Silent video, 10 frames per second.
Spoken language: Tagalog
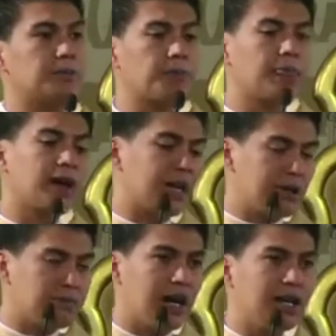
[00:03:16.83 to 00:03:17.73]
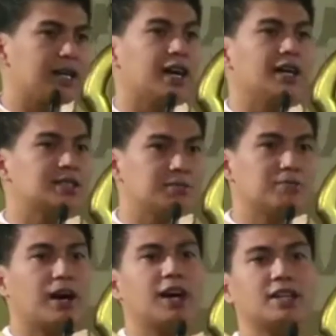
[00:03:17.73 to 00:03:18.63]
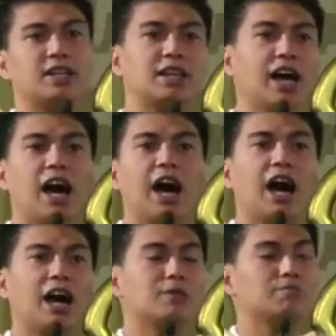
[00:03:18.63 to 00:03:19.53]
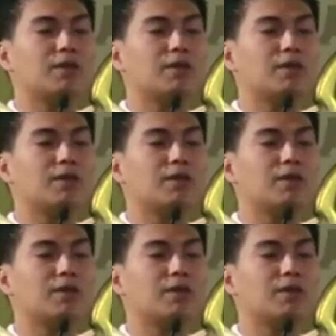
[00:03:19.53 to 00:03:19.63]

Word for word: Kaya mahalaga sa babae ang mga